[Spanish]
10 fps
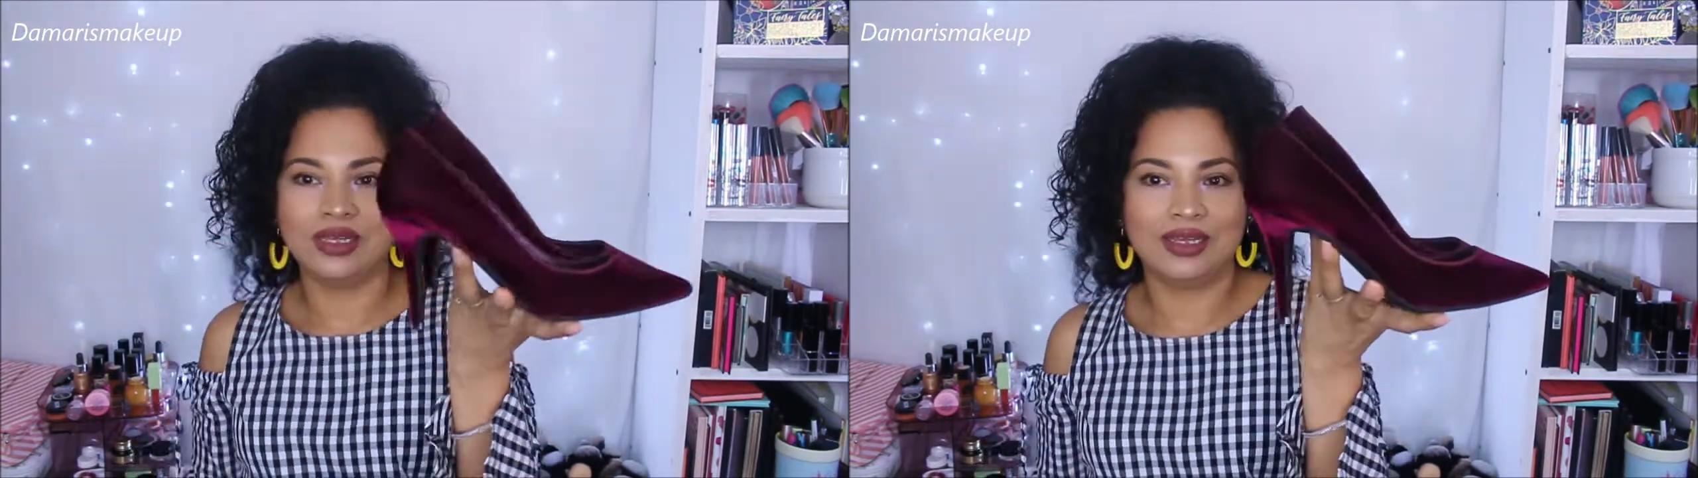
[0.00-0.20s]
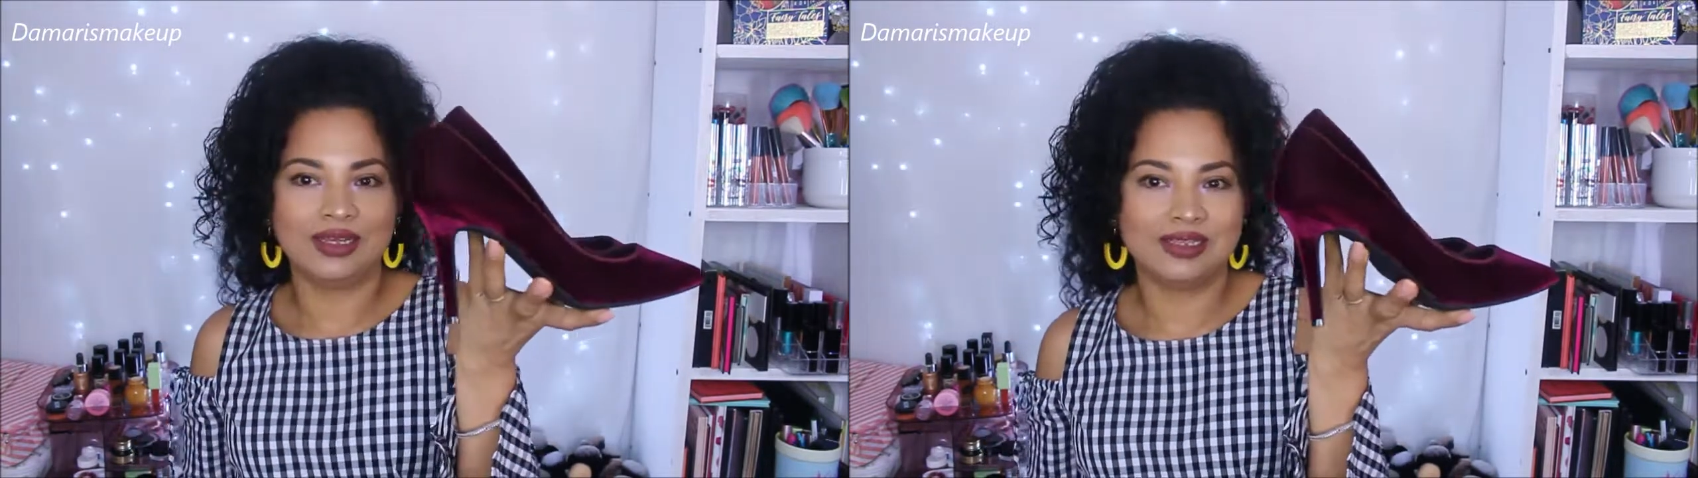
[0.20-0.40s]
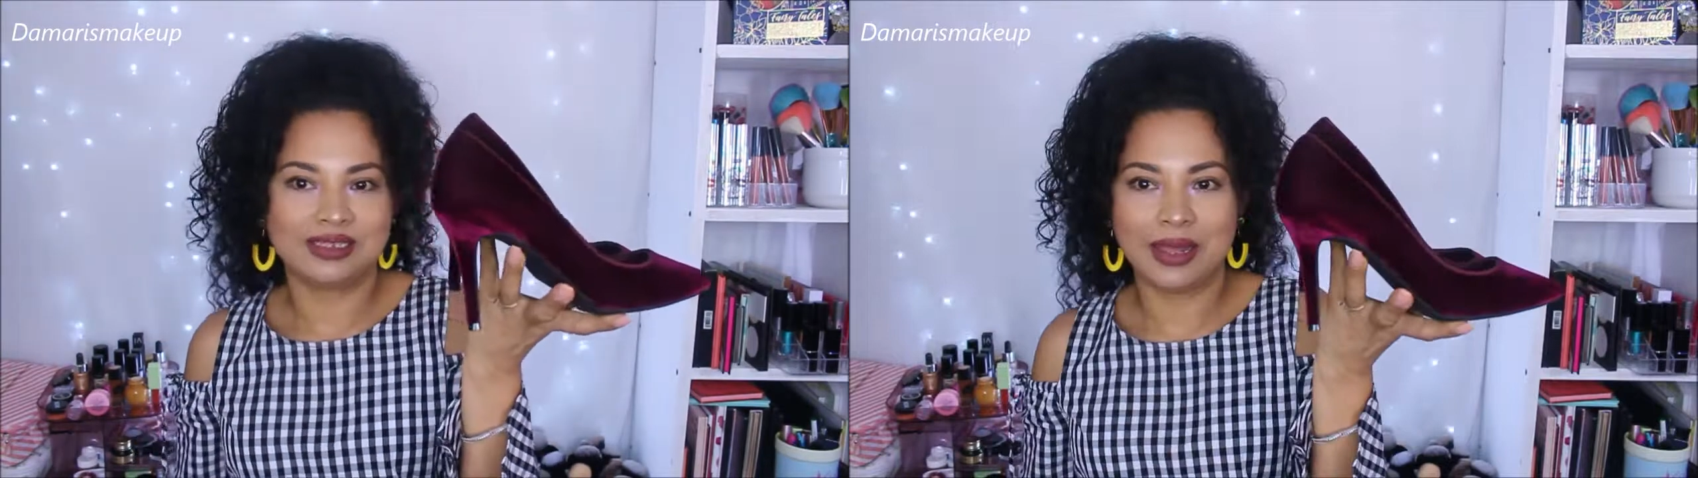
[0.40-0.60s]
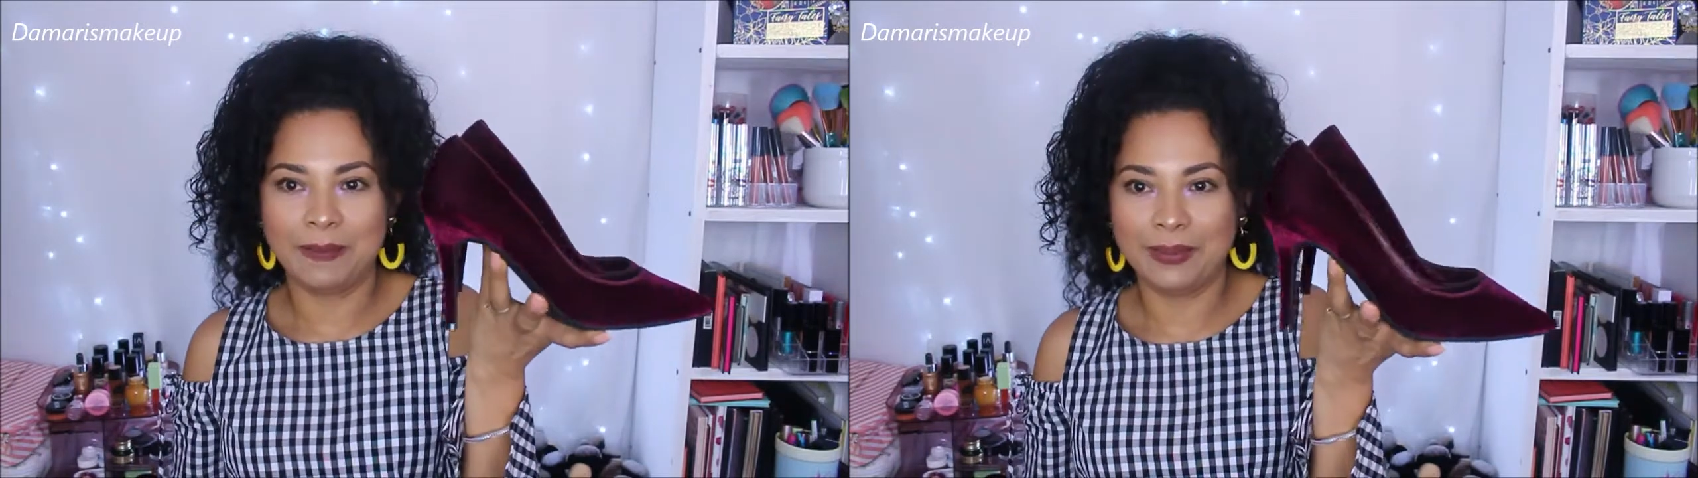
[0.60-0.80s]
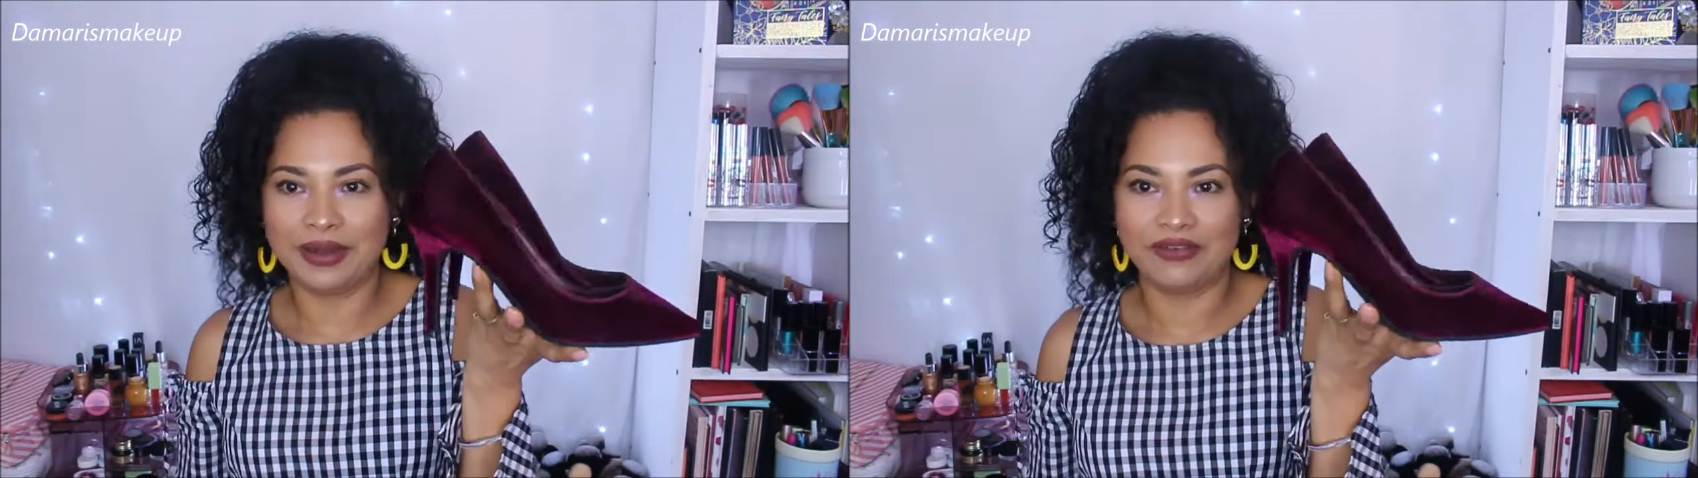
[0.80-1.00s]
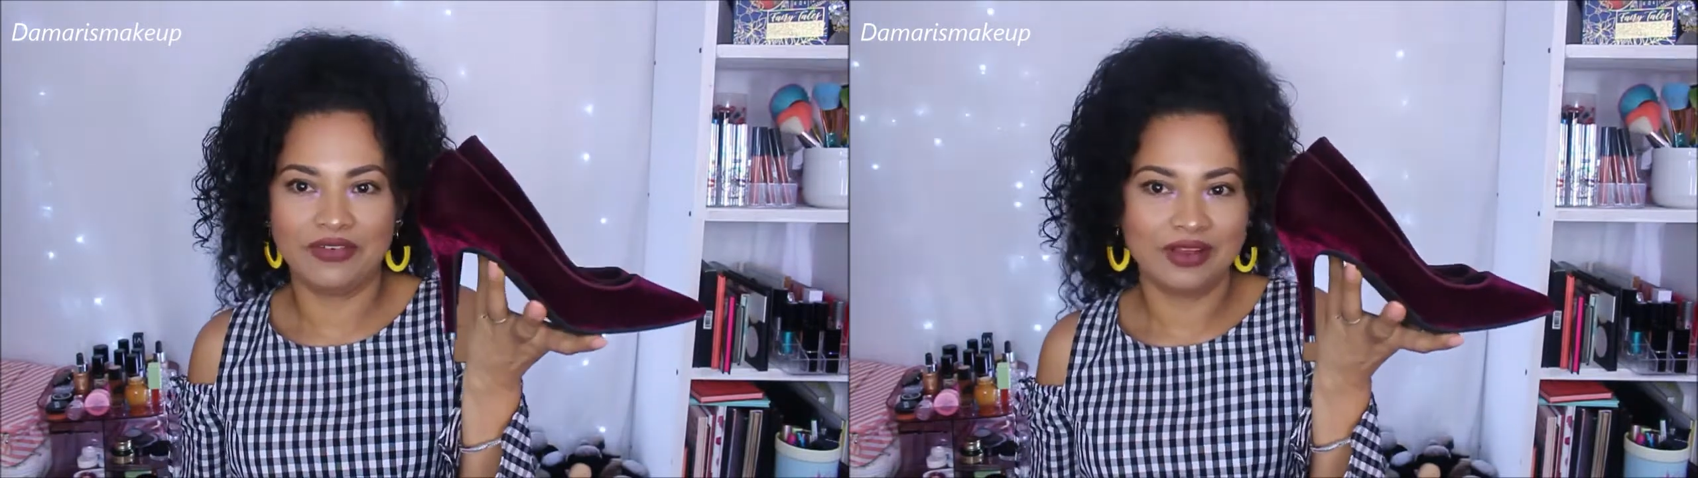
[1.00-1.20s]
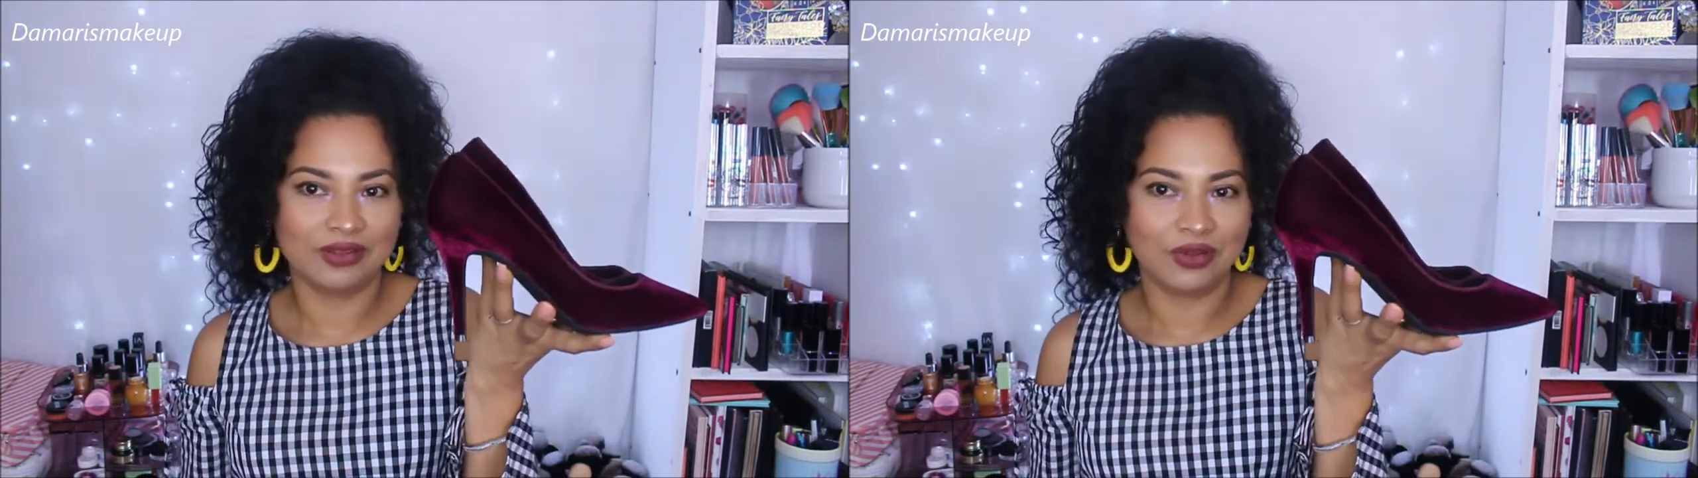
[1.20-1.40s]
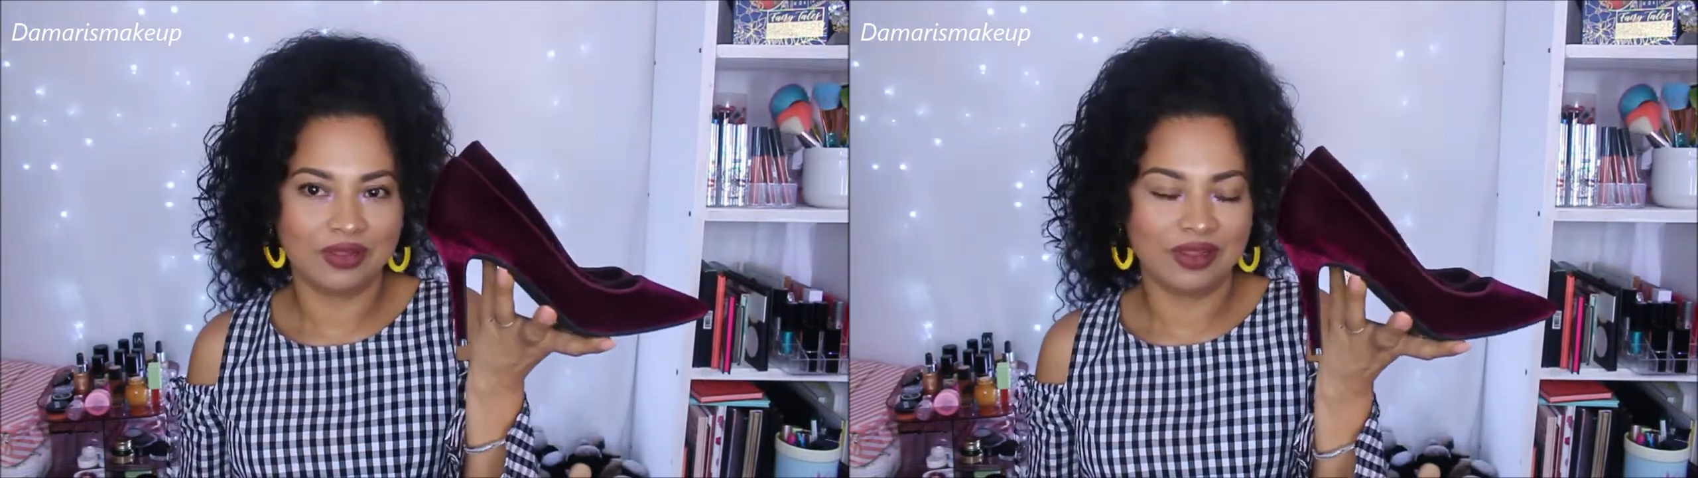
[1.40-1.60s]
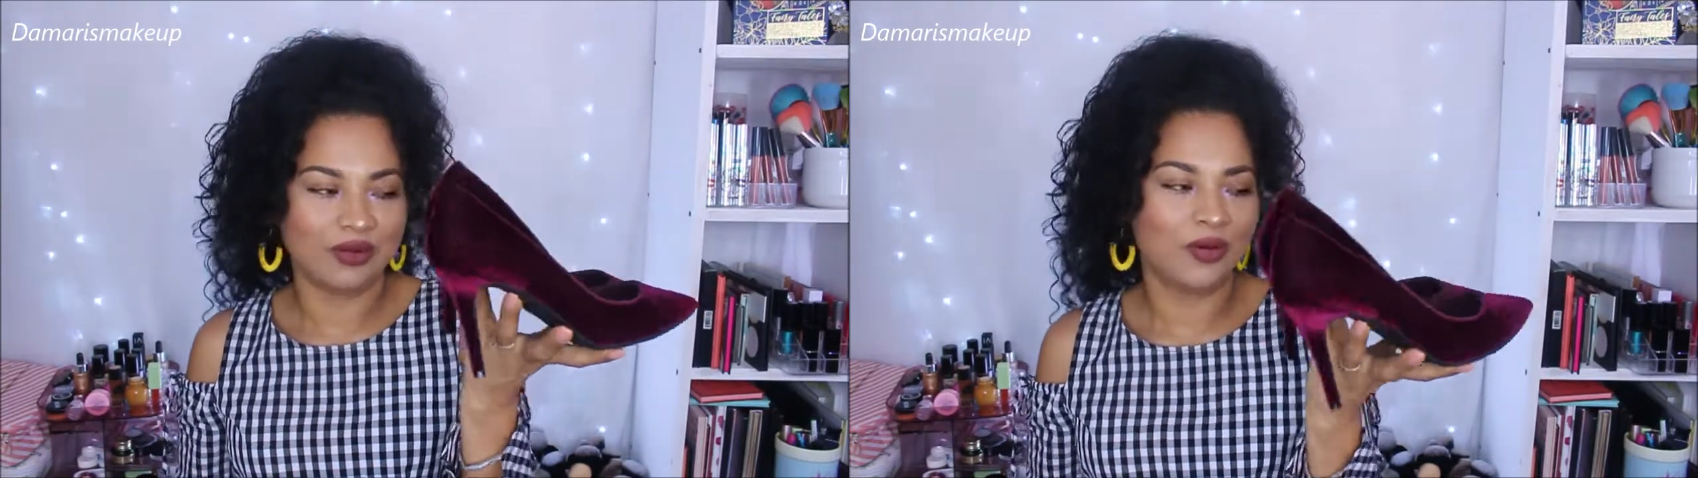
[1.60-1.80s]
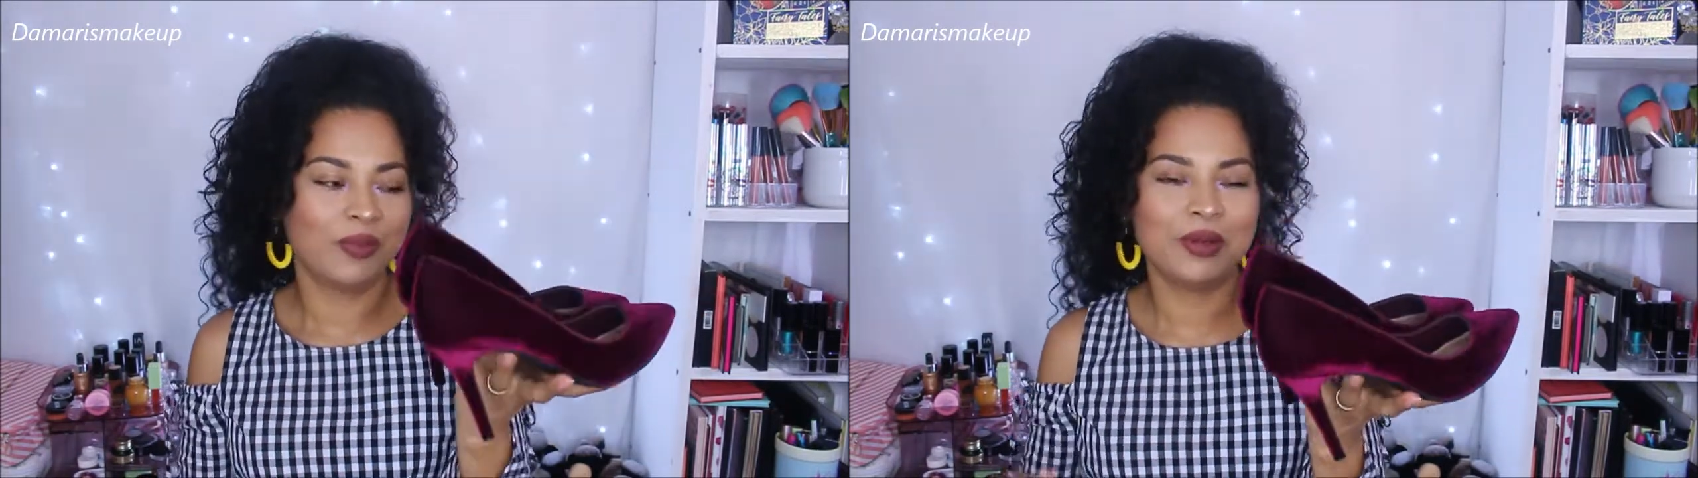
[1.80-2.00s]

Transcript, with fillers: está perfecto de tacón,